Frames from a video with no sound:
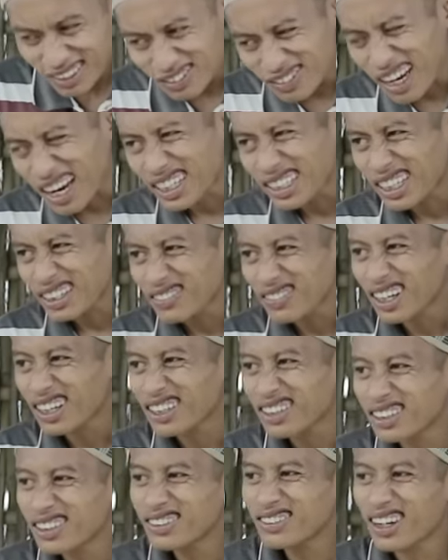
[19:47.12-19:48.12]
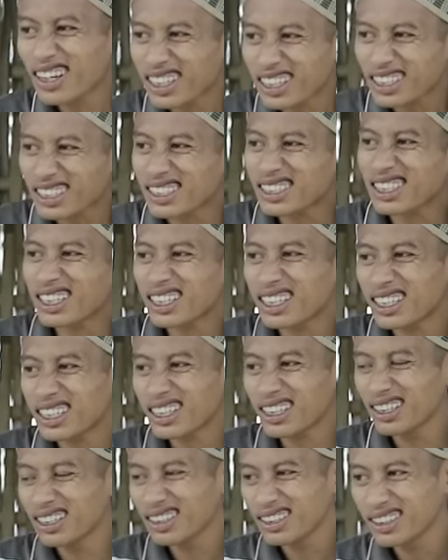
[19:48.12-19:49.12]
lumayan Pak Long arek
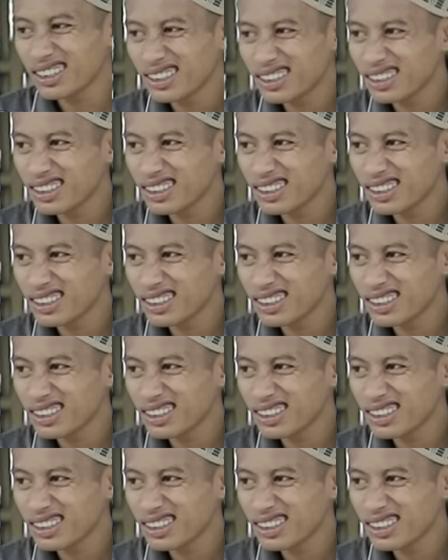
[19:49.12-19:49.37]
hmm.